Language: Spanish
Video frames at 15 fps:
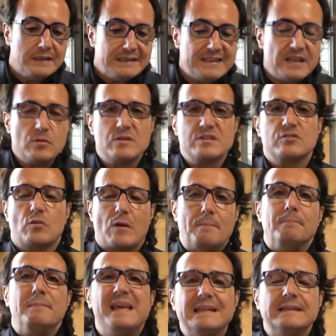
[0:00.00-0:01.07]
de nuestro
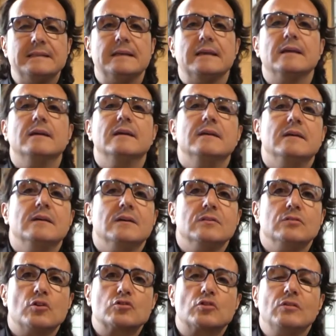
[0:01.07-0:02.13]
ambiente,
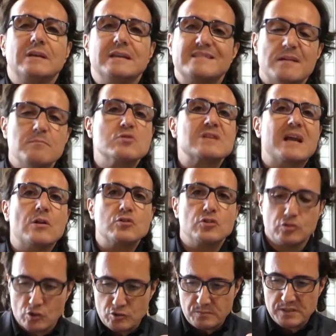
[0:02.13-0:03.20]
nos conquistamos a
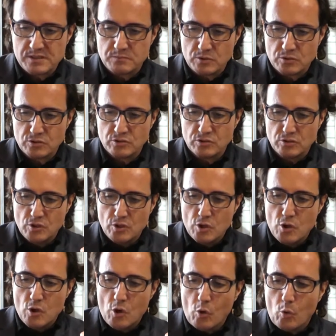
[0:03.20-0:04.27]
nosotros mismos.
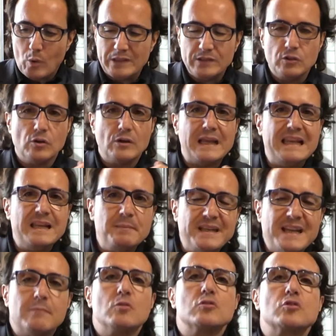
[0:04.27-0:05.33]
Cuando
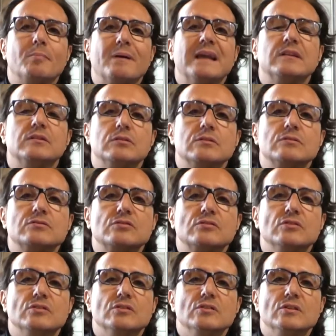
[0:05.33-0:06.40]
eliminamos objetos,
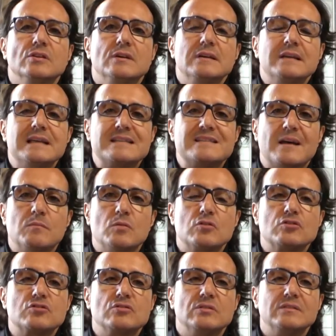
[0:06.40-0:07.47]

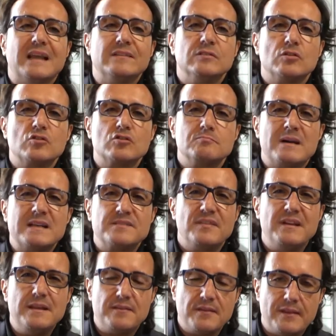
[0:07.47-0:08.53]
estamos dándonos más
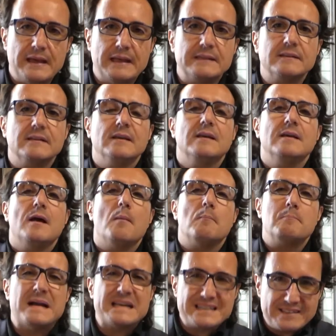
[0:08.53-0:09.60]
felicidad,
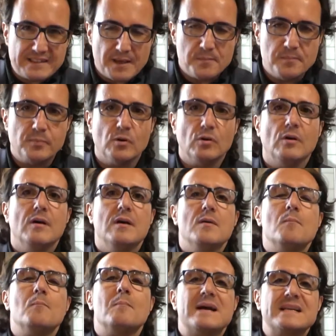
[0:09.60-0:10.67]
más tiempo,
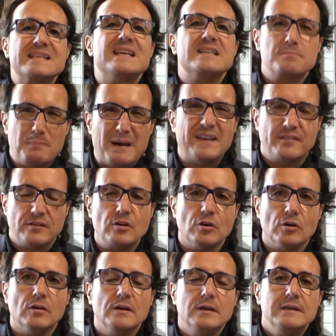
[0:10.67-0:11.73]
más
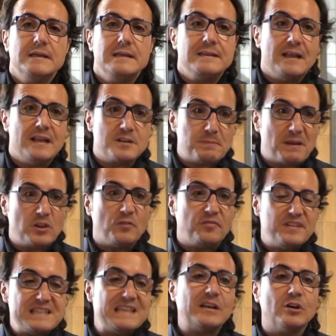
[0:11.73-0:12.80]
espacio, y el espacio
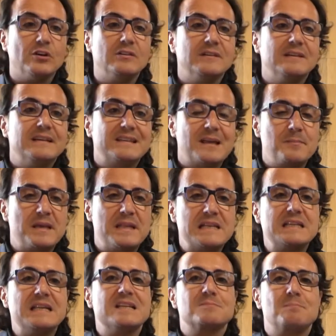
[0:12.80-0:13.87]
físico también
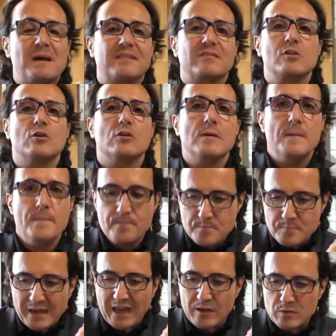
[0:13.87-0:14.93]
es el espacio
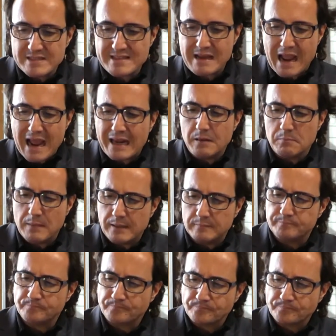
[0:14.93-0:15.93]
para nuestra alma.